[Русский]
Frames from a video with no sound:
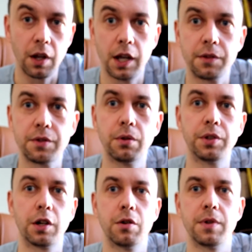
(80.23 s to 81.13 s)
Это все вот
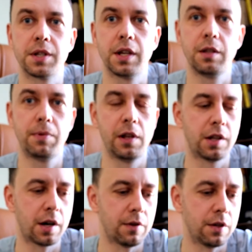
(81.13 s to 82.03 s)
так у меня стоит перед
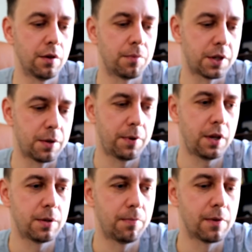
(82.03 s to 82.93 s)
кроватью. Я
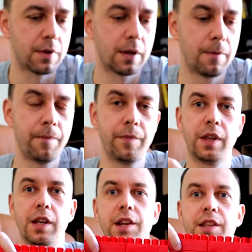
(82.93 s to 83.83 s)
просыпаюсь, потом как
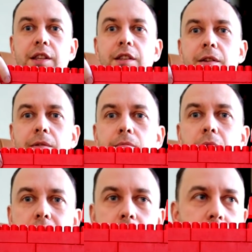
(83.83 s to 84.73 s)
картина
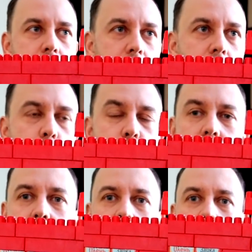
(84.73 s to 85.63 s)
маслом
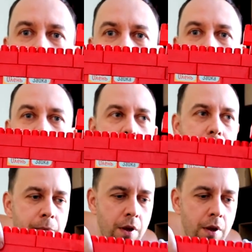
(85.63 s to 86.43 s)
купания красного коня.